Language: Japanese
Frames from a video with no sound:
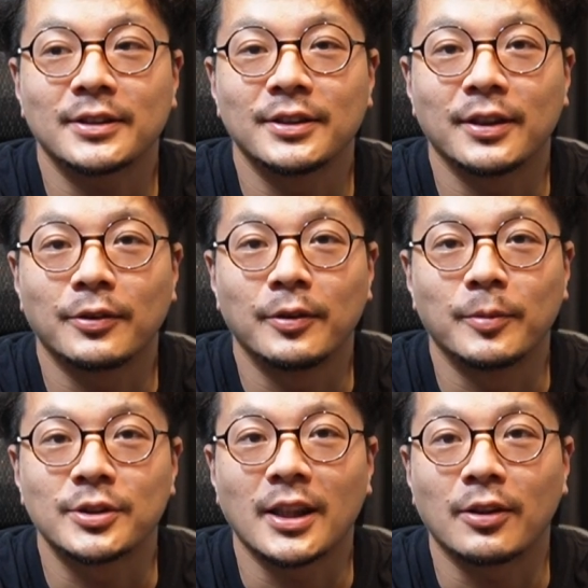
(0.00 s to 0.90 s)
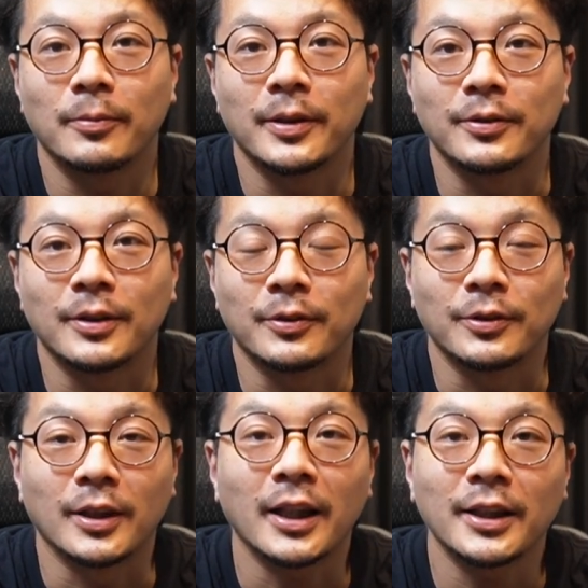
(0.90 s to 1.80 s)
ずにこう持ち運べるってこ
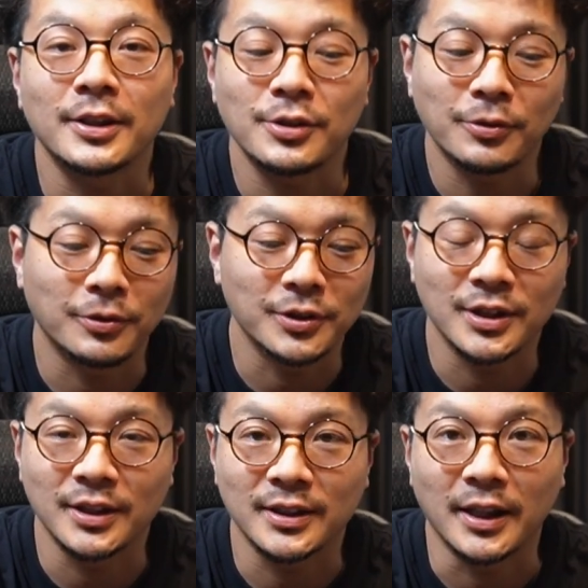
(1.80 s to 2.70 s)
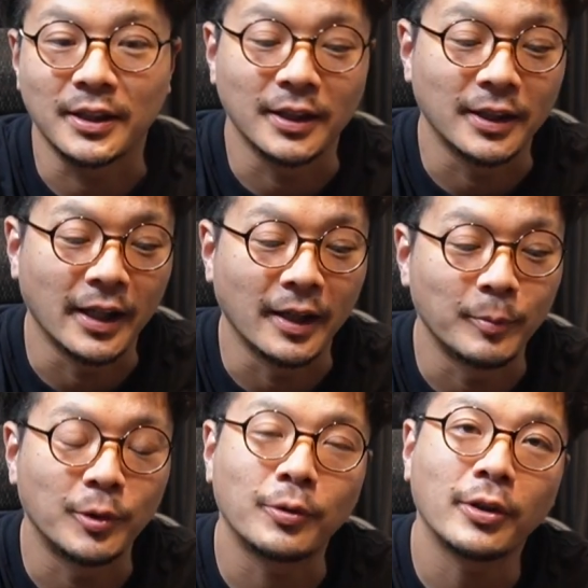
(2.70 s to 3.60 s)
とでかなり重宝して使ってて
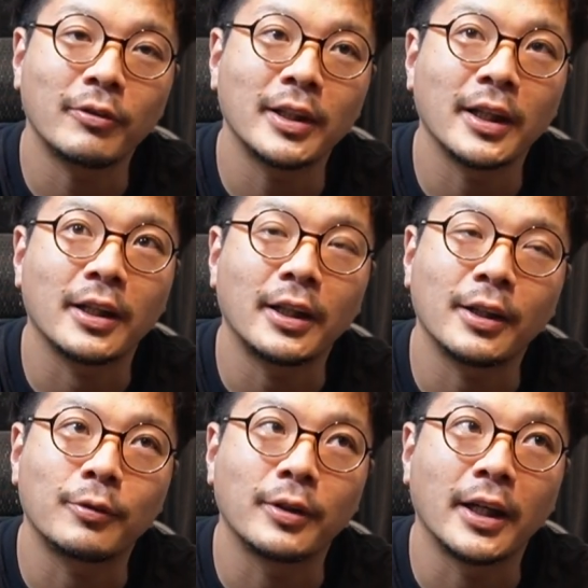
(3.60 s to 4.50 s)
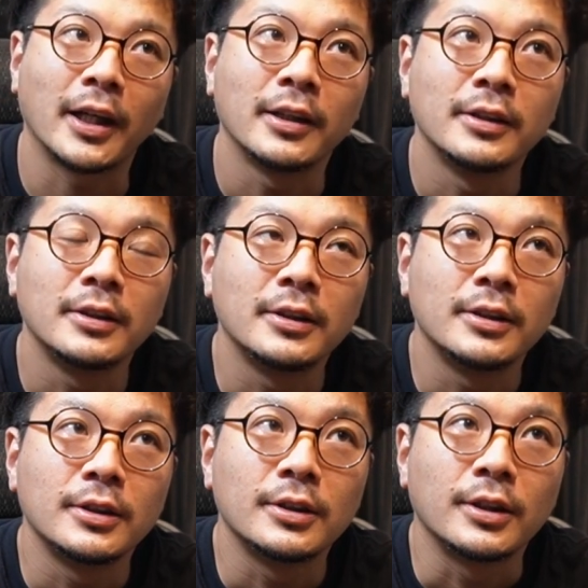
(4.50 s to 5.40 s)
もうこれはねかれこれ
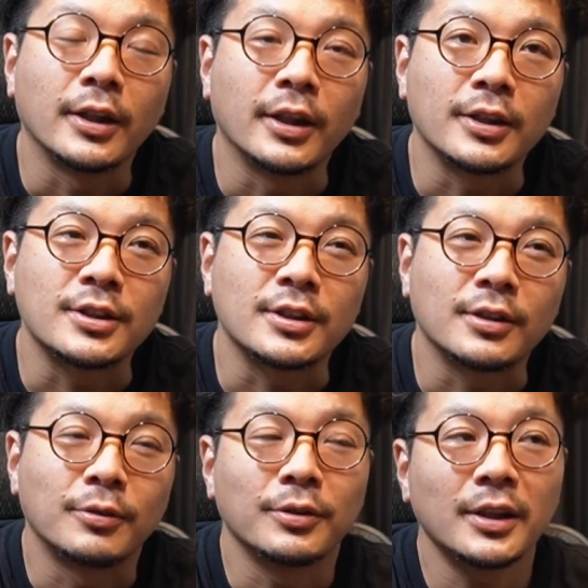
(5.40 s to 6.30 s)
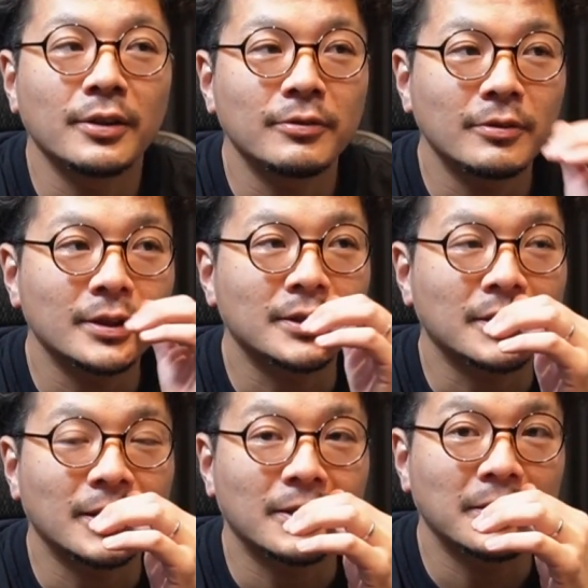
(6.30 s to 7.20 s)
えー、45年は
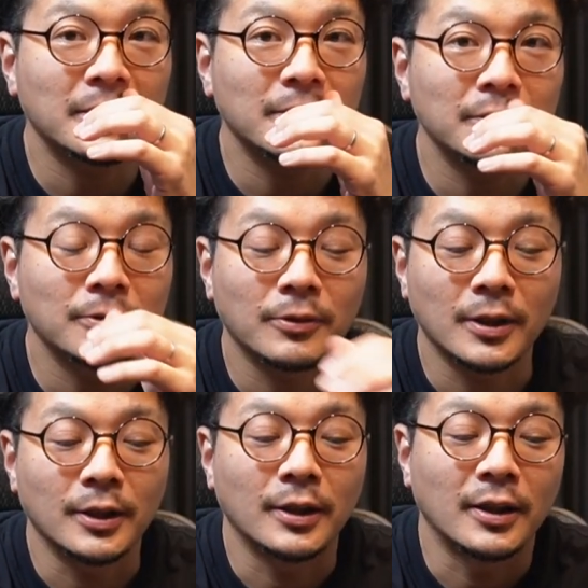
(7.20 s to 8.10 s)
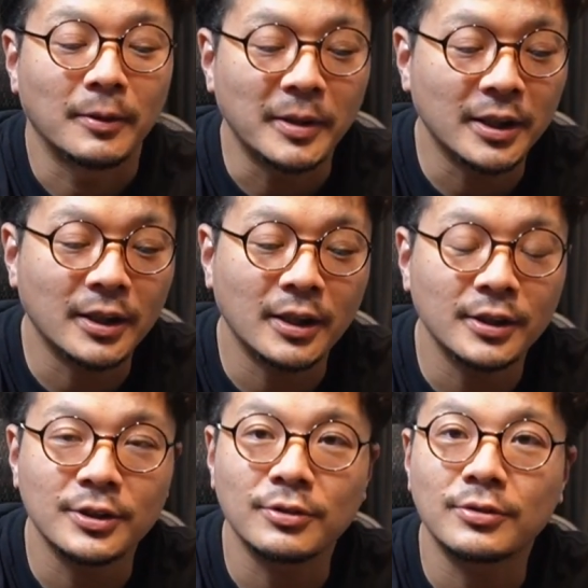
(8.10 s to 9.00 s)
使ってるのかなアメリカ
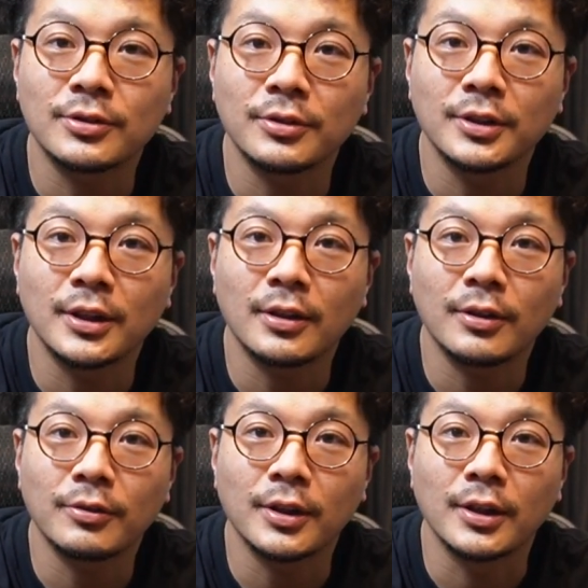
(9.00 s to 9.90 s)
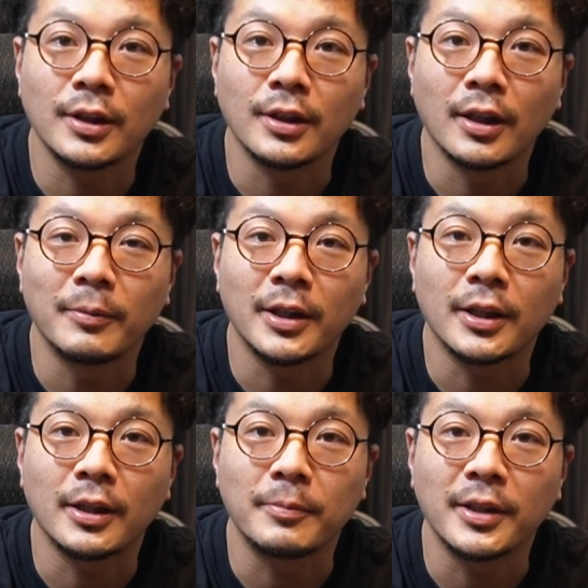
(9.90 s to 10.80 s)
に出張に行った時に
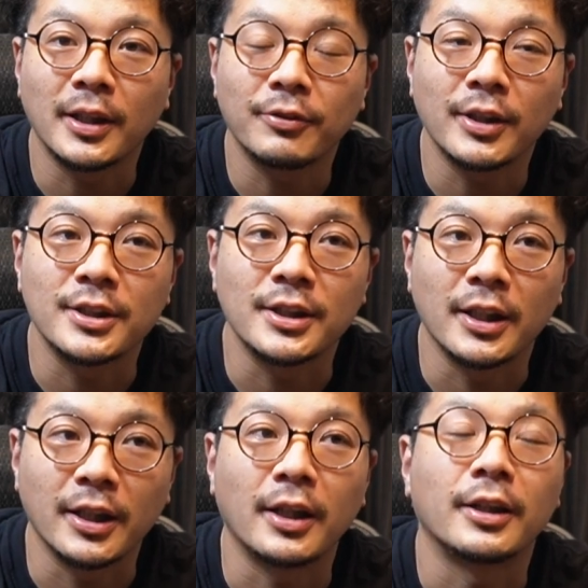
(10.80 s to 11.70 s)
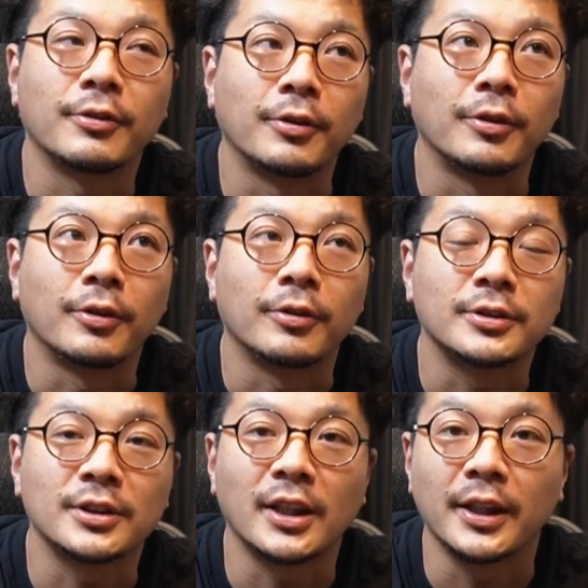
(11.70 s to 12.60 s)
アメリカで B&H でね、あのー、
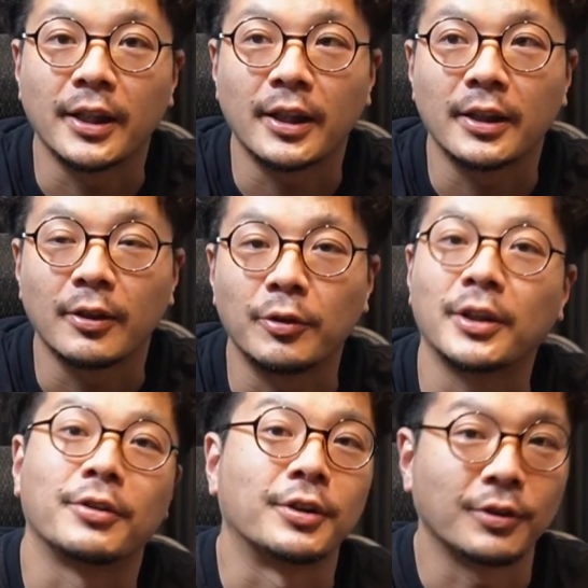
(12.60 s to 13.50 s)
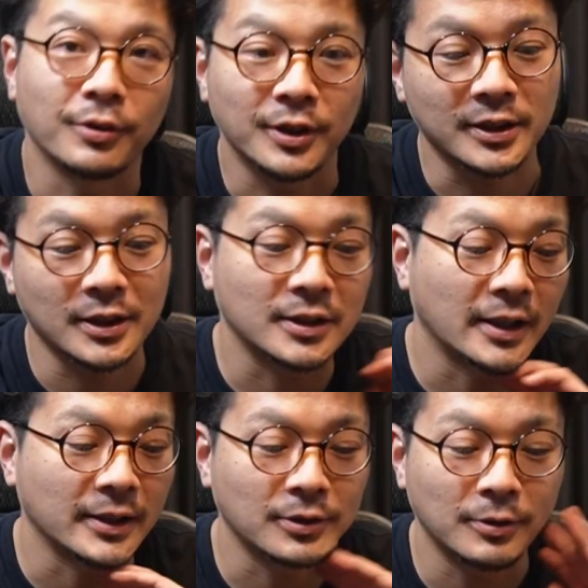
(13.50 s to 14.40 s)
通販で買ってホテルに届けさせ
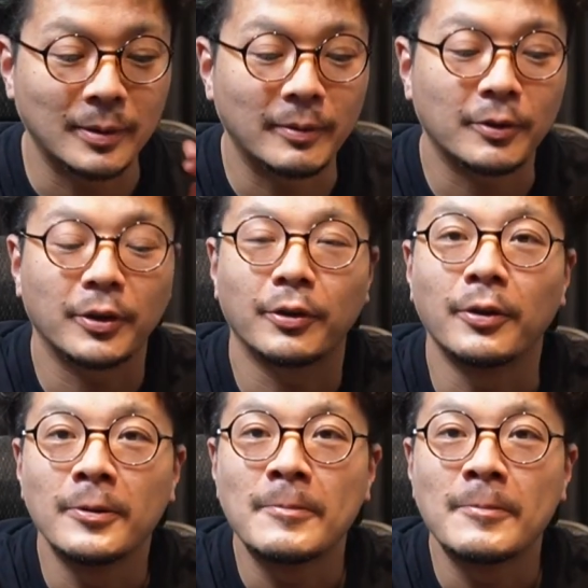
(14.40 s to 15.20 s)
てそのままこれを、